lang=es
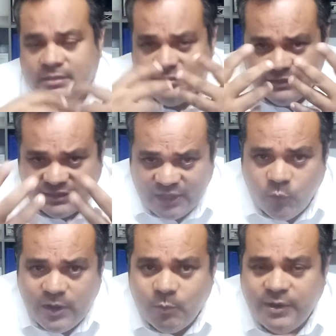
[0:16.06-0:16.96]
te tengo
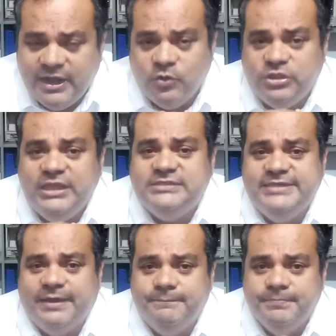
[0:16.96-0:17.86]
una buena
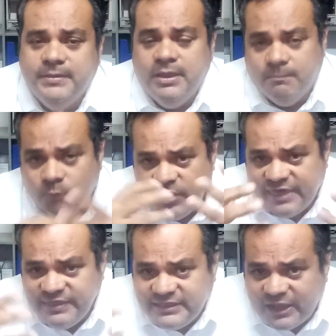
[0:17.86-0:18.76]
noticia. Voy a
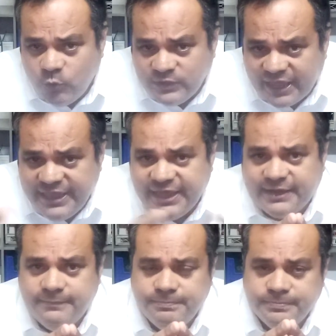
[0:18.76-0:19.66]
dictar un taller
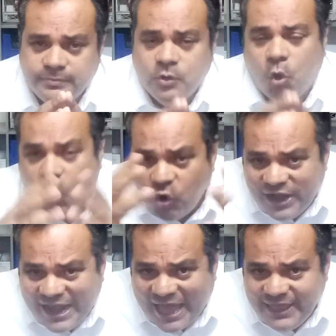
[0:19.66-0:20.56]

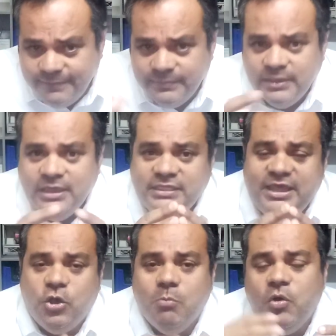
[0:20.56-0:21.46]
online
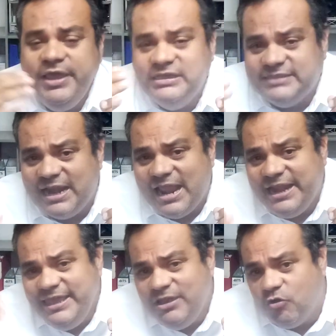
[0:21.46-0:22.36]
de cómo instalar
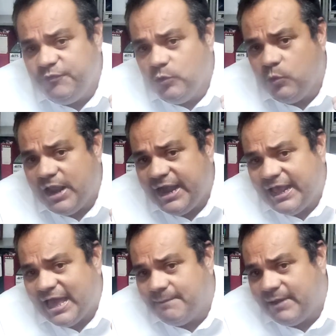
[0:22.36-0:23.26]
y configurar
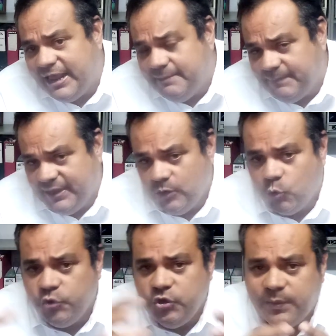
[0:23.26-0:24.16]
cámaras IP,
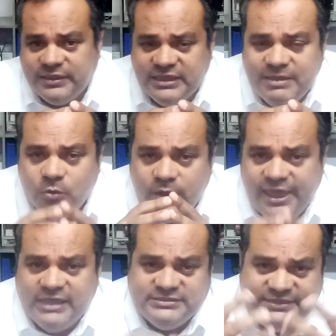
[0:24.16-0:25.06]
cuyo objetivo
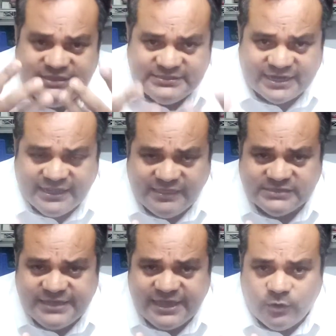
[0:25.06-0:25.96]
es iniciar desde
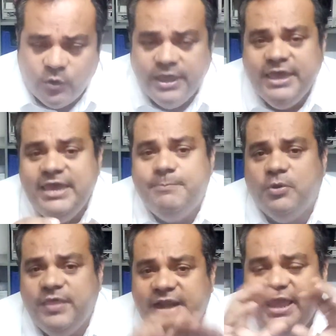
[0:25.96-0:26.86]
cero y
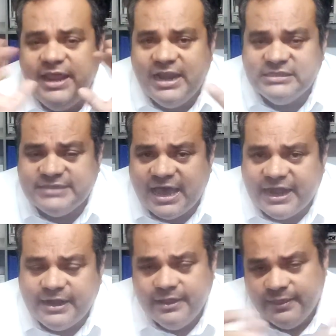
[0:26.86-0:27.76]
poder enlazar